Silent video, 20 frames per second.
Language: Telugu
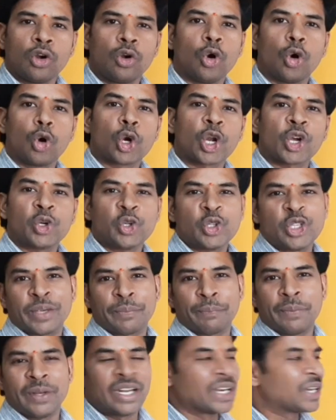గోడకు
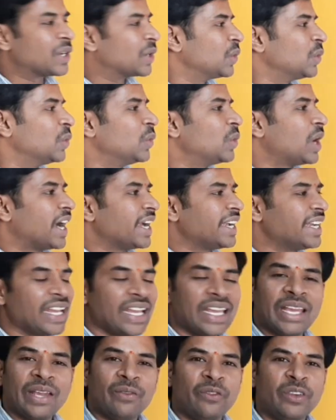చెప్పినట్లు
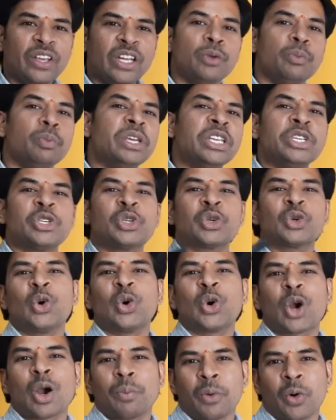అంటే
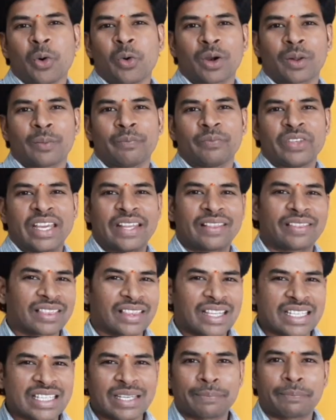వినిపించుకోకపోవడం
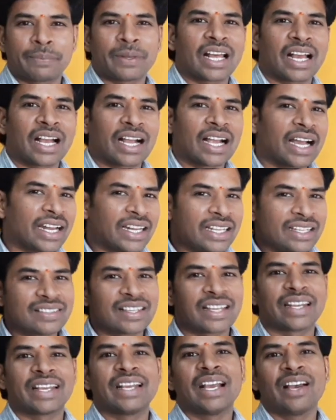ఎంత చెప్పినా కానీ
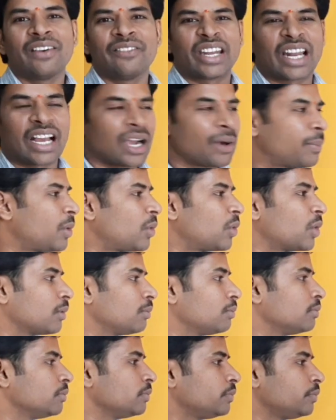సరిగ్గా
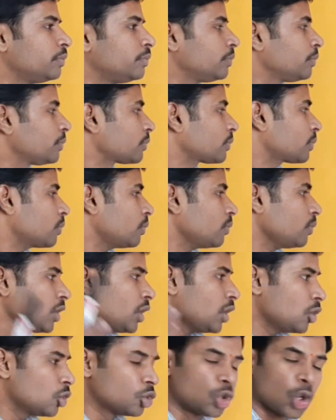వినకపోవడం
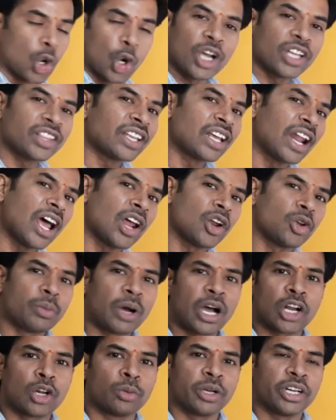దొంగతనాలు
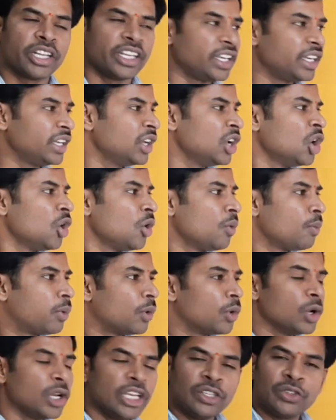మానవని
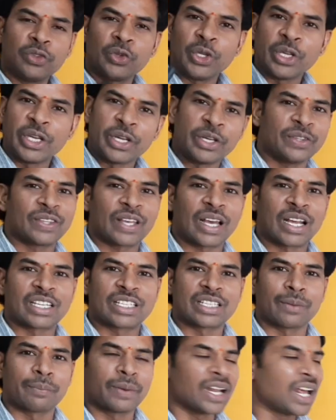పోలీసులు
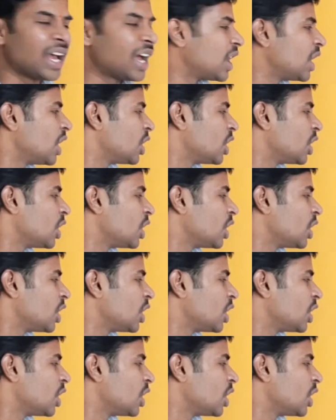ఎన్నిసార్లు చెప్పినా